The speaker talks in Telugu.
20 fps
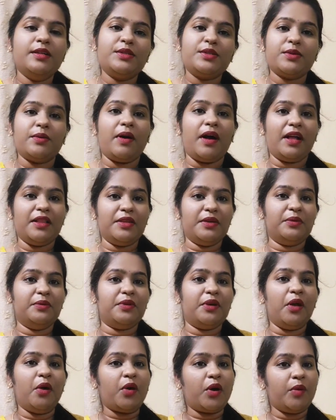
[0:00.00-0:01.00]
సో అది
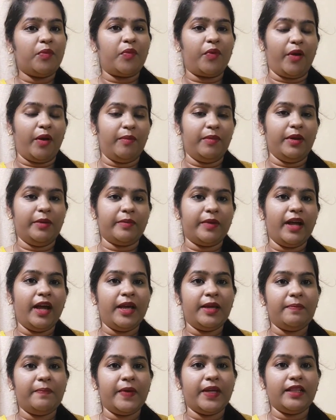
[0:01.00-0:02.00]
కూడా ఒక ప్రాబ్లంగా
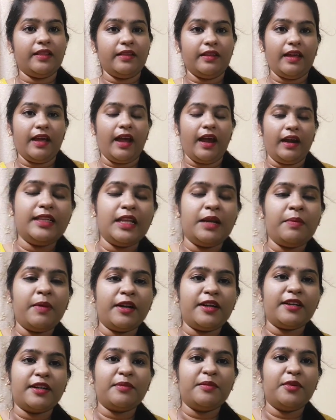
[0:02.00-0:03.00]
అయిపోయింది నిద్ర
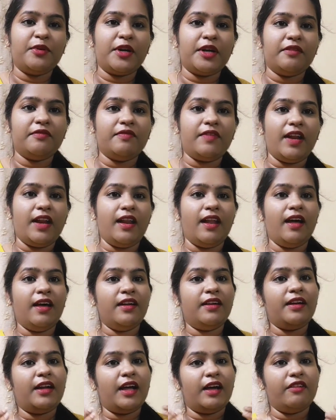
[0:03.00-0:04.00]
పట్టకపోవడం వల్ల
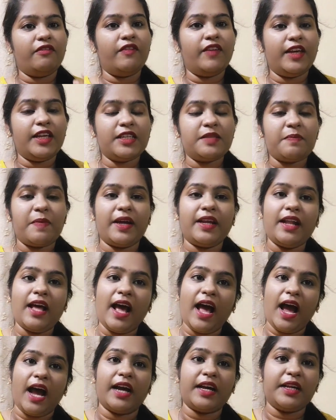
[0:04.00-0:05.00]
నా ఫేస్ పైన
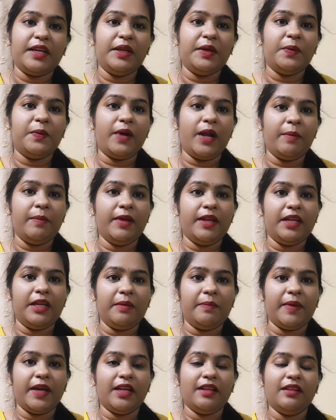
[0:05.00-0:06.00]
యాక్ని కూడా
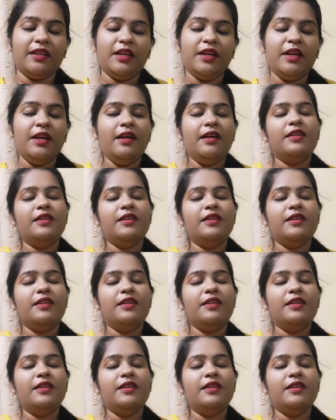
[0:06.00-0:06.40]
పెరిగిపోయింది